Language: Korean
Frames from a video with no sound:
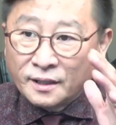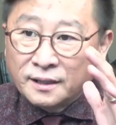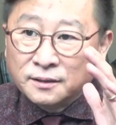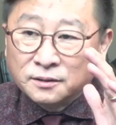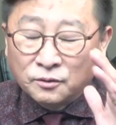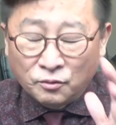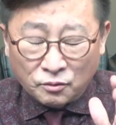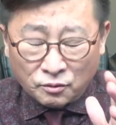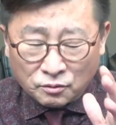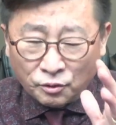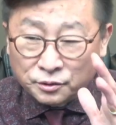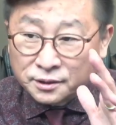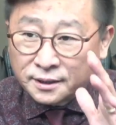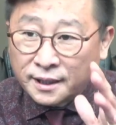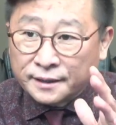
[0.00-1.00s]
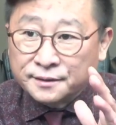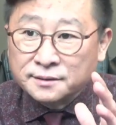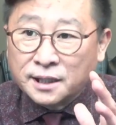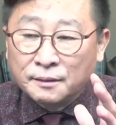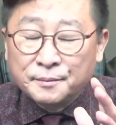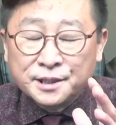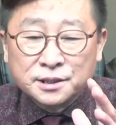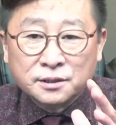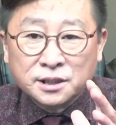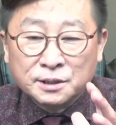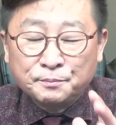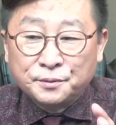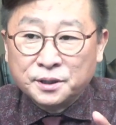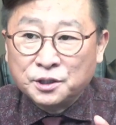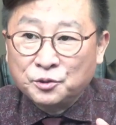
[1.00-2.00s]
어, 어떻게 하든 데미지를
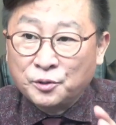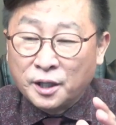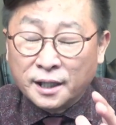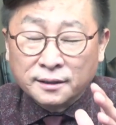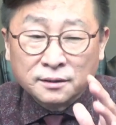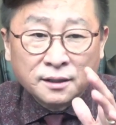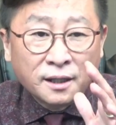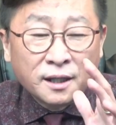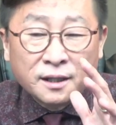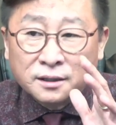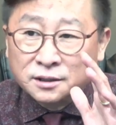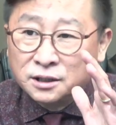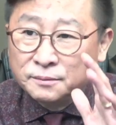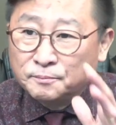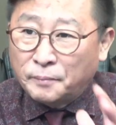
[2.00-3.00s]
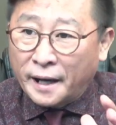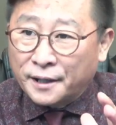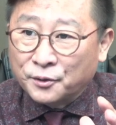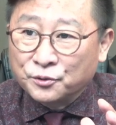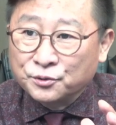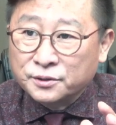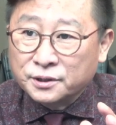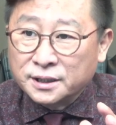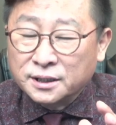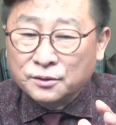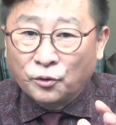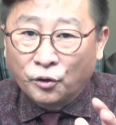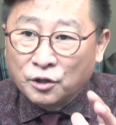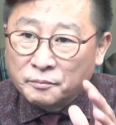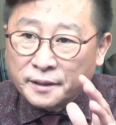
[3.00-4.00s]
입히기 위한 그 발언들이
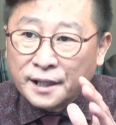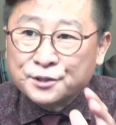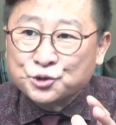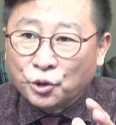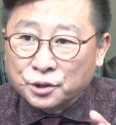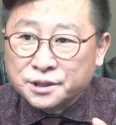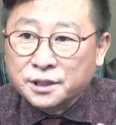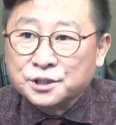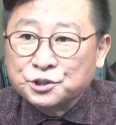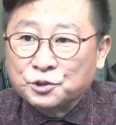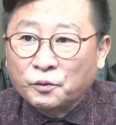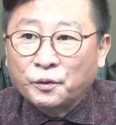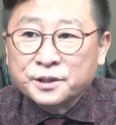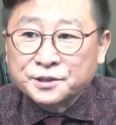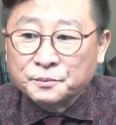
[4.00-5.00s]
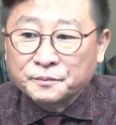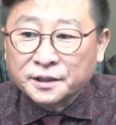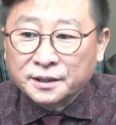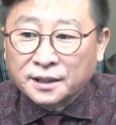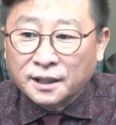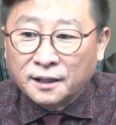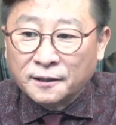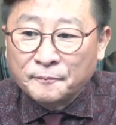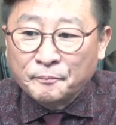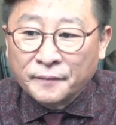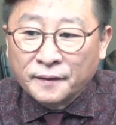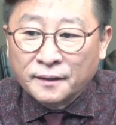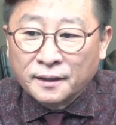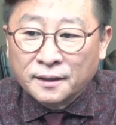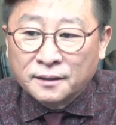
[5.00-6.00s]
얼마나 저질스러웠습니까?
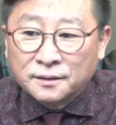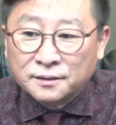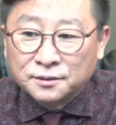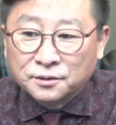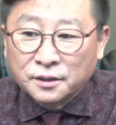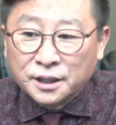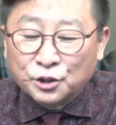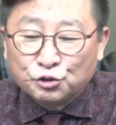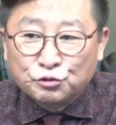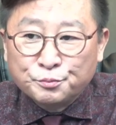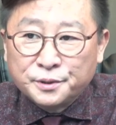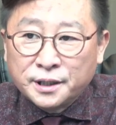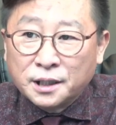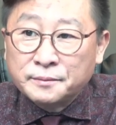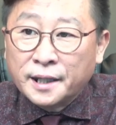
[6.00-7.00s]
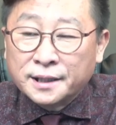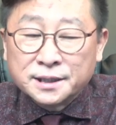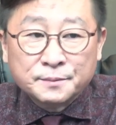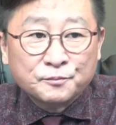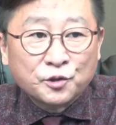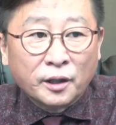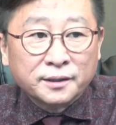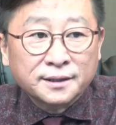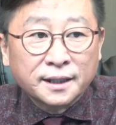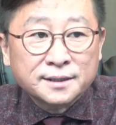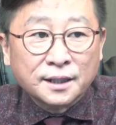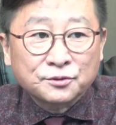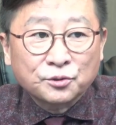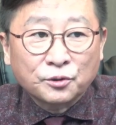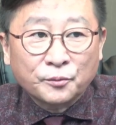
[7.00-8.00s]
그러니 국민의힘 핵심
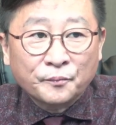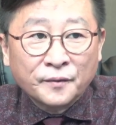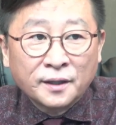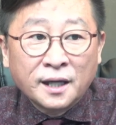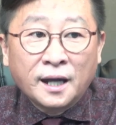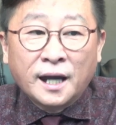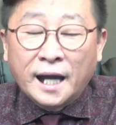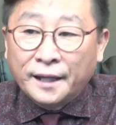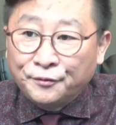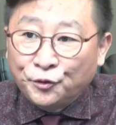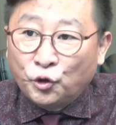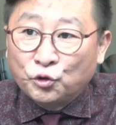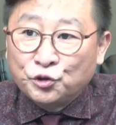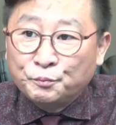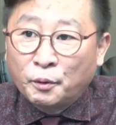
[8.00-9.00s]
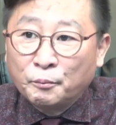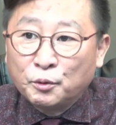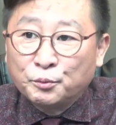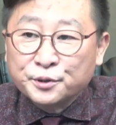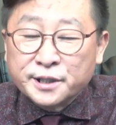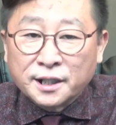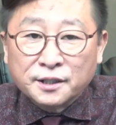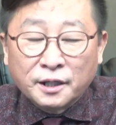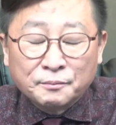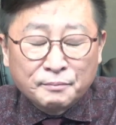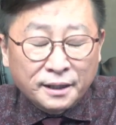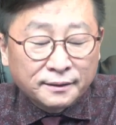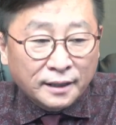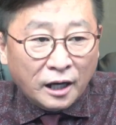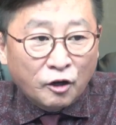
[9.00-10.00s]
관계자도 한동훈 법무부
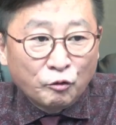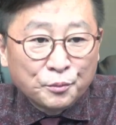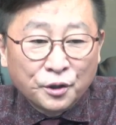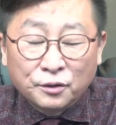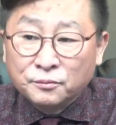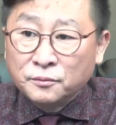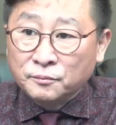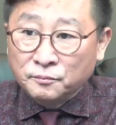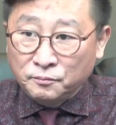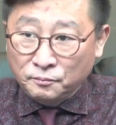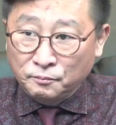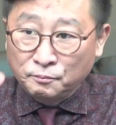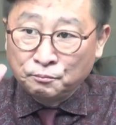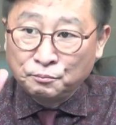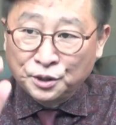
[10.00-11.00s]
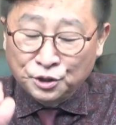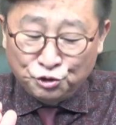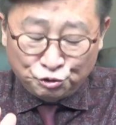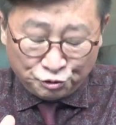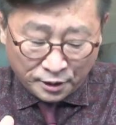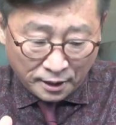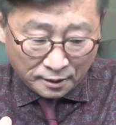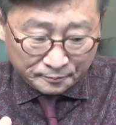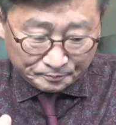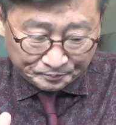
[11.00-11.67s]
장관만 나오면 민주당